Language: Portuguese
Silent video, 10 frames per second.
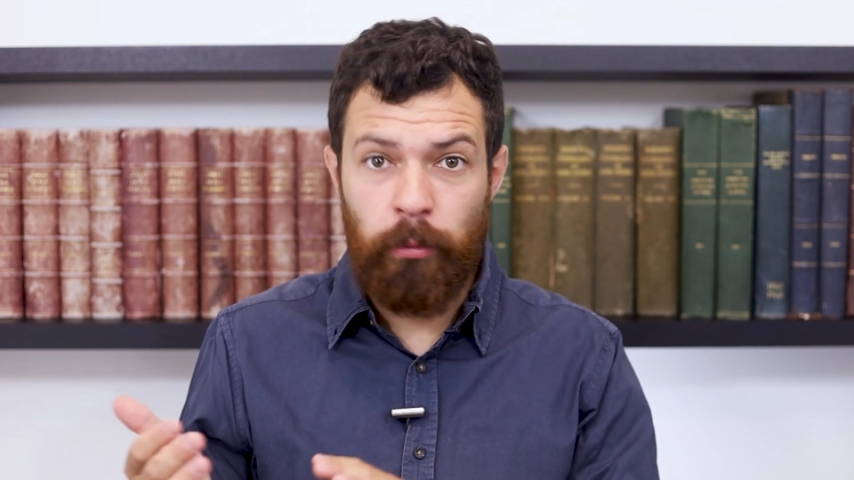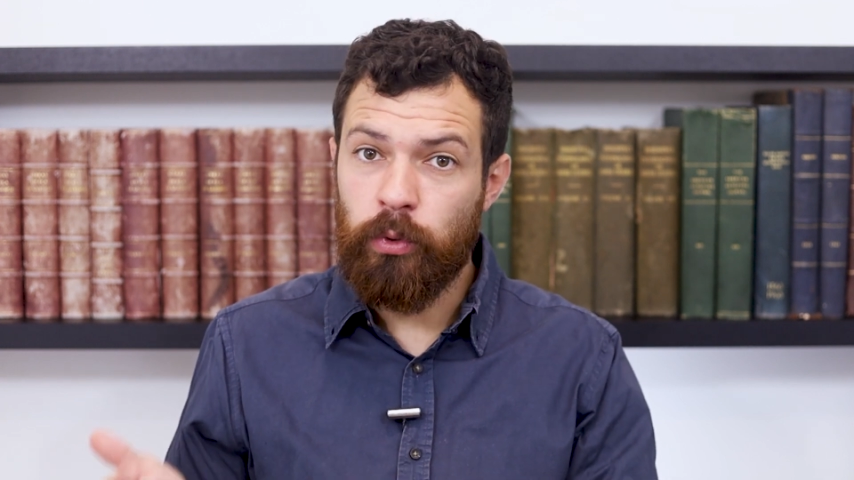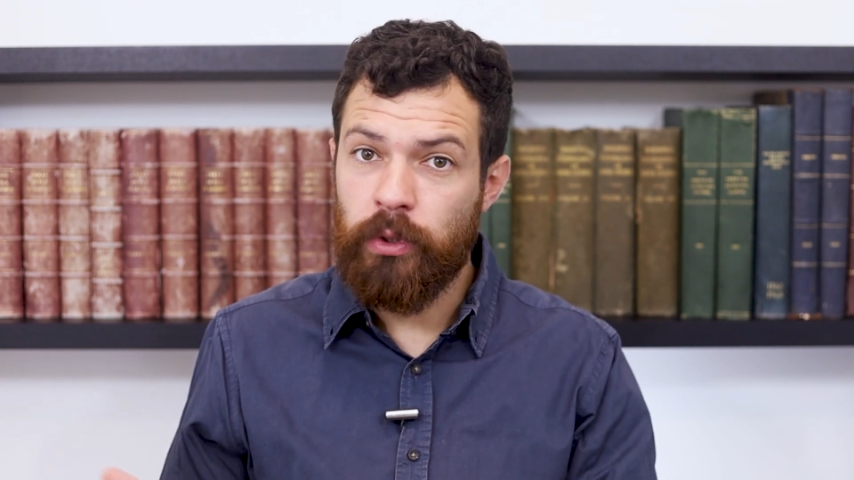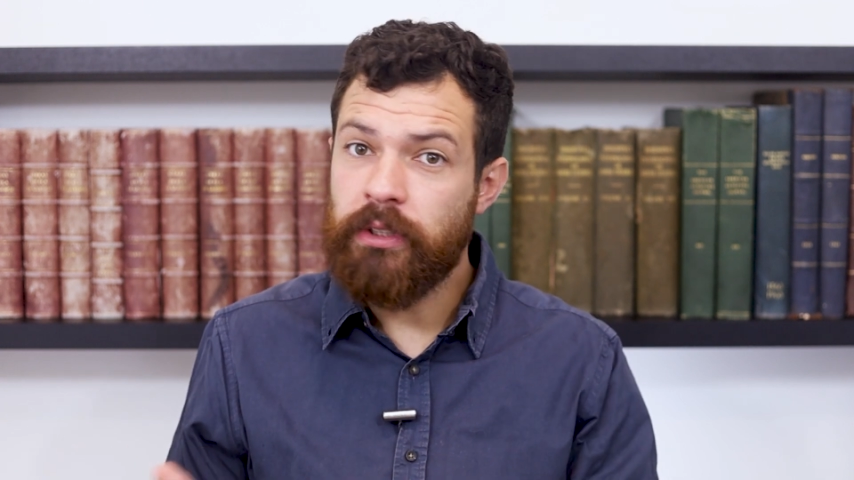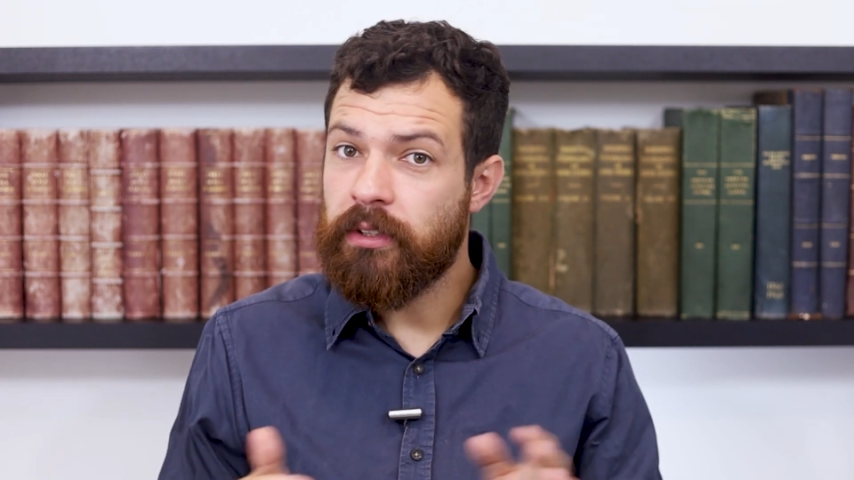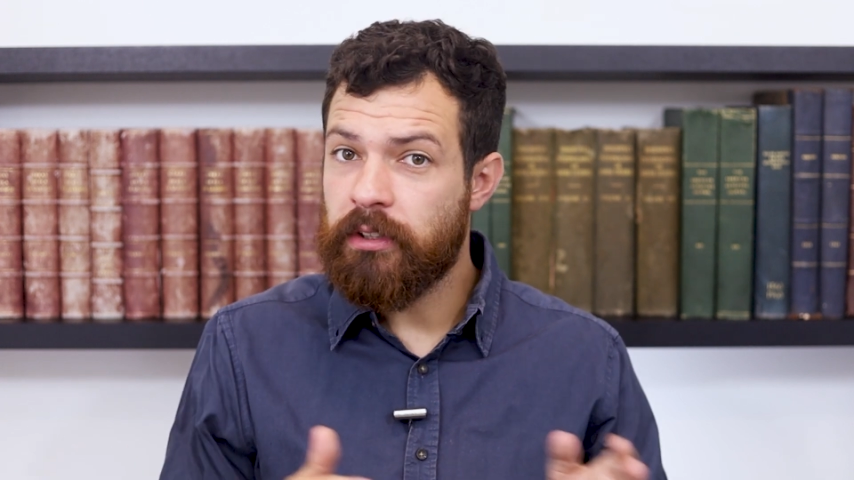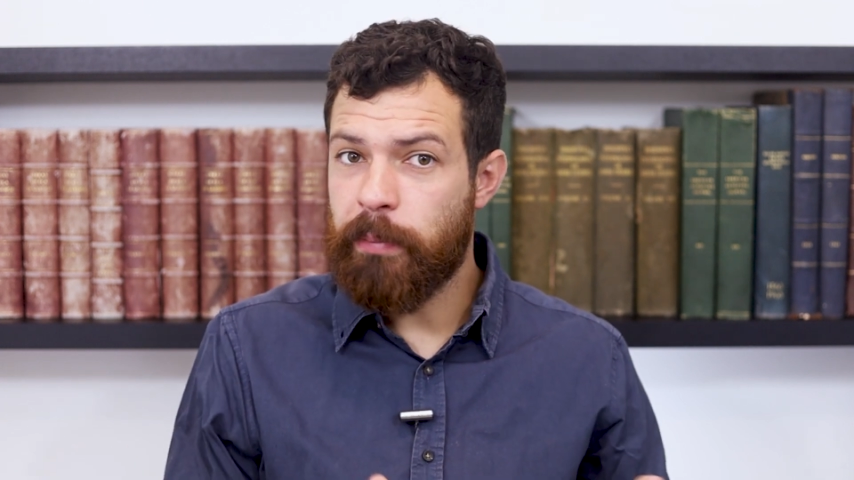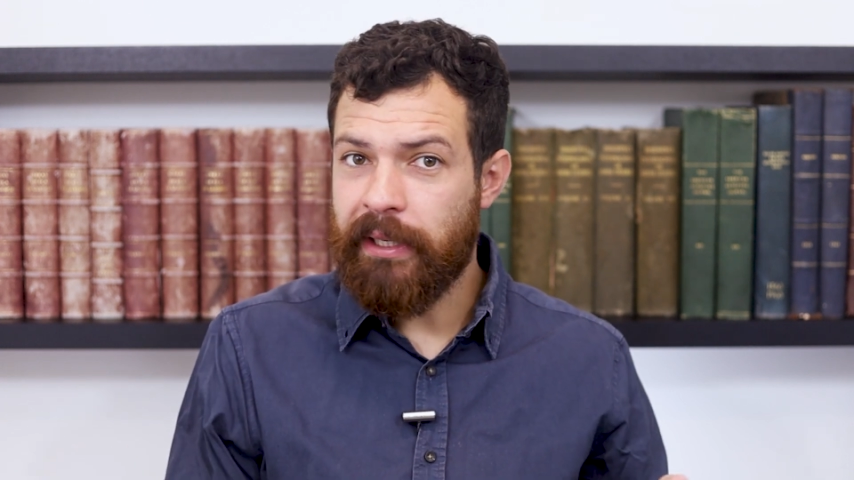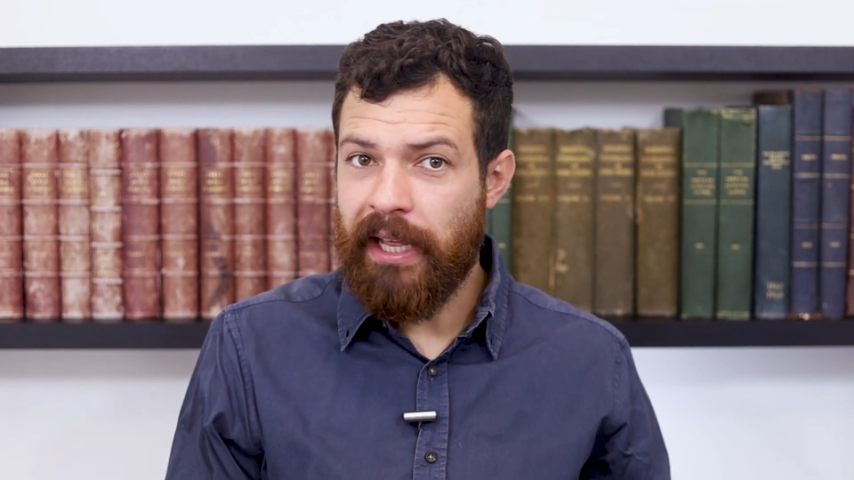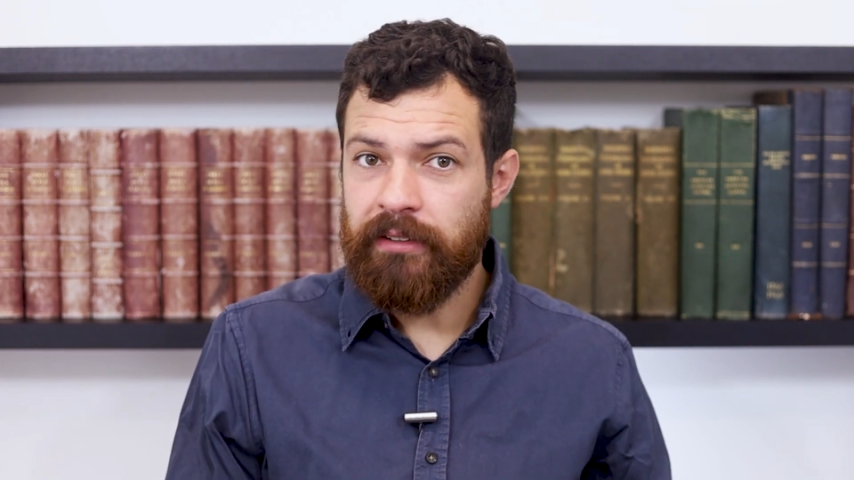motoristas e
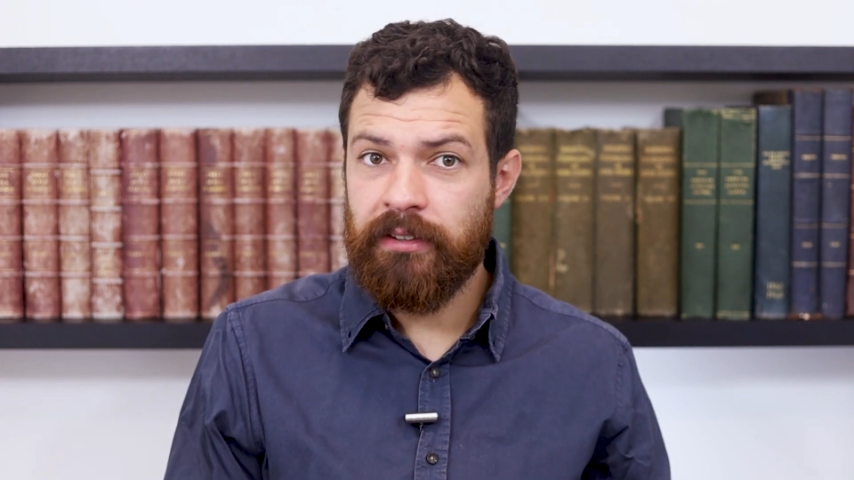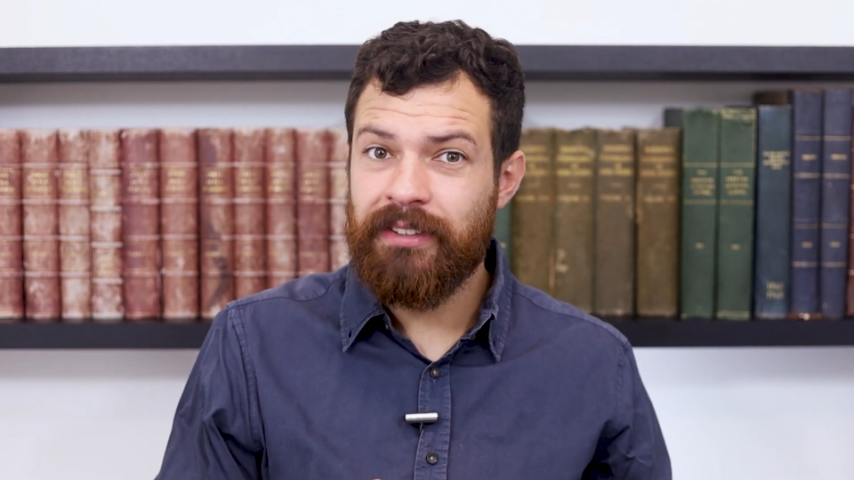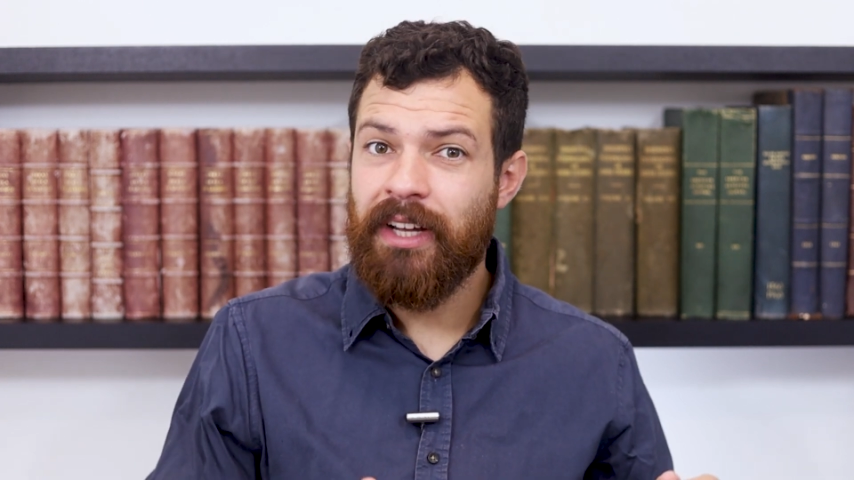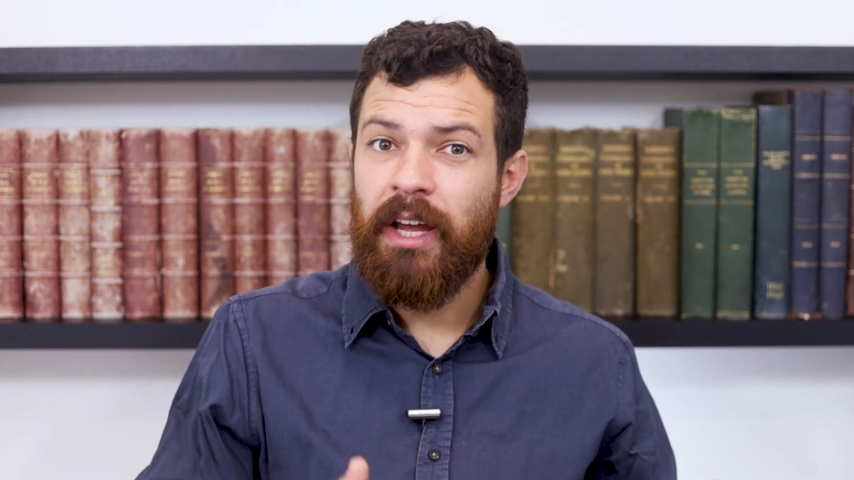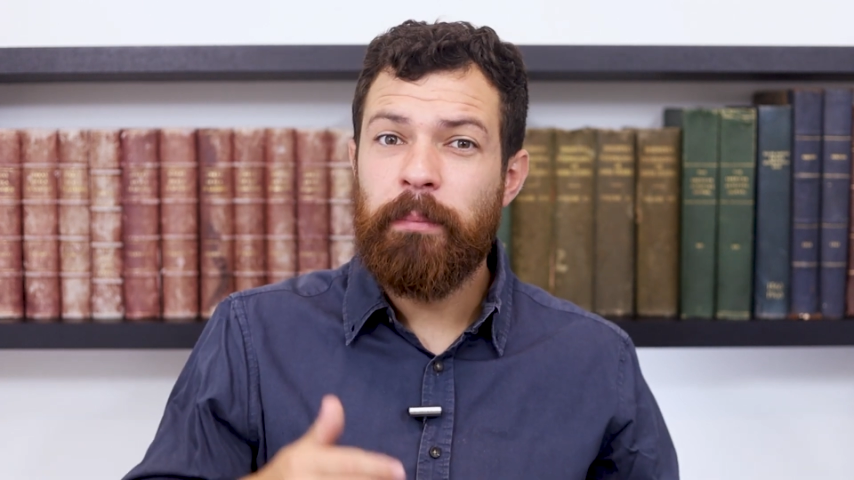pedestres,